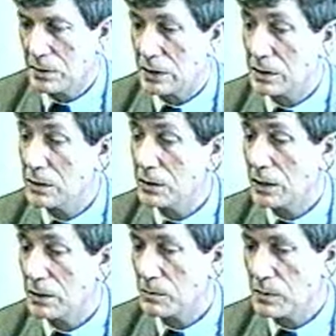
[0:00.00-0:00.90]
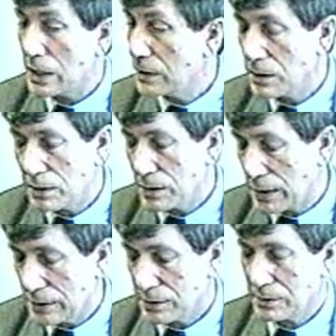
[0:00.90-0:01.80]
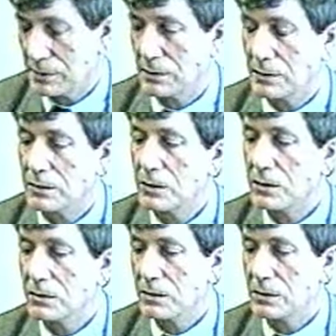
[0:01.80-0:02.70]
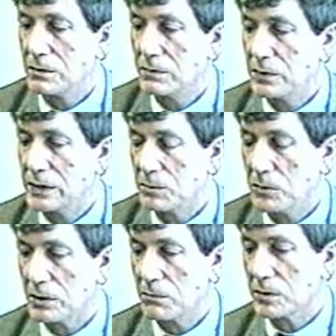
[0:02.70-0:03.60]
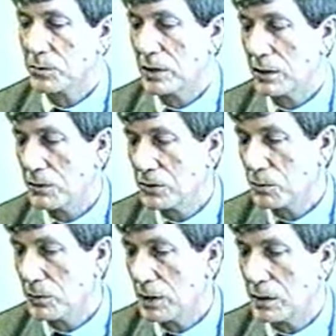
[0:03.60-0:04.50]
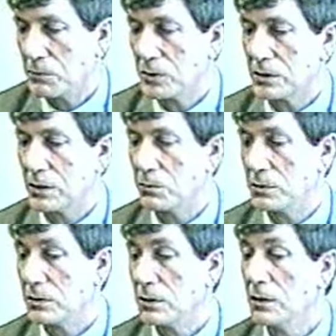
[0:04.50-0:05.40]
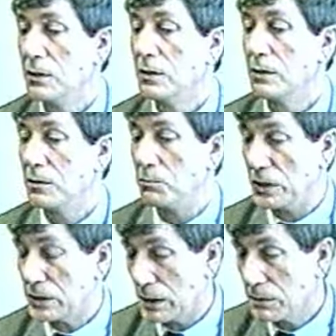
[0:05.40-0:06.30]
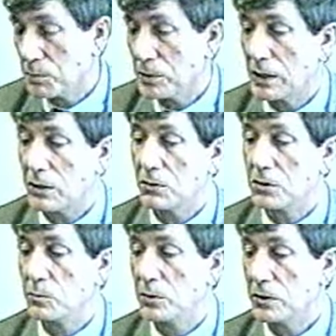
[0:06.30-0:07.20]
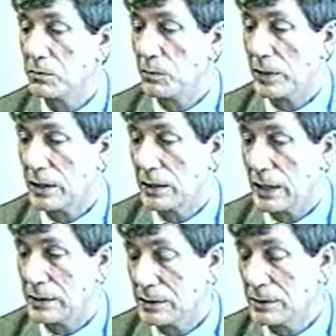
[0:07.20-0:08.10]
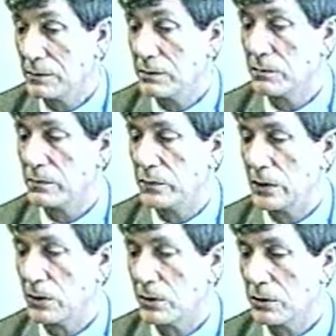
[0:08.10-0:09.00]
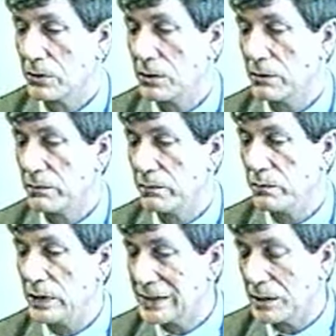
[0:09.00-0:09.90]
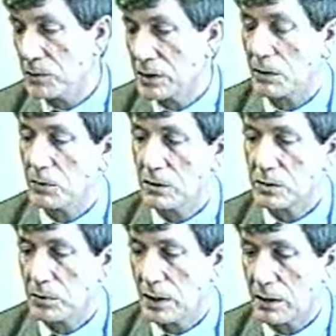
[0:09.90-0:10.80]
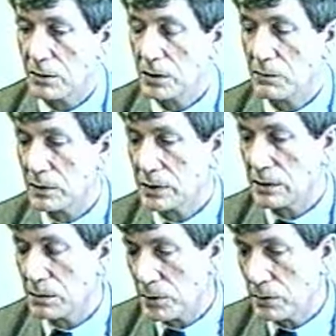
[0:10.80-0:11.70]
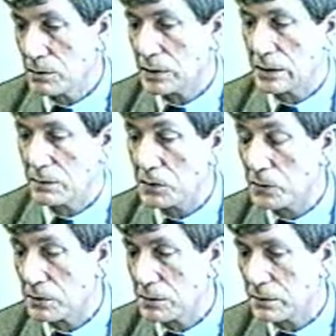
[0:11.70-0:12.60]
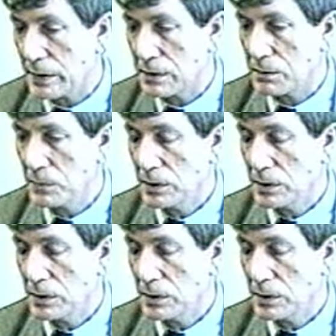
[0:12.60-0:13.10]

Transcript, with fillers: jedynie jeden raz, tylko wicemistrzem gospodarności, bo da nam się zdobyć mistrza gospodarności. Byliśmy parę razy wielokrotnie wicemistrzami gospodarności, a w ostatnim roku, znaczy w 94,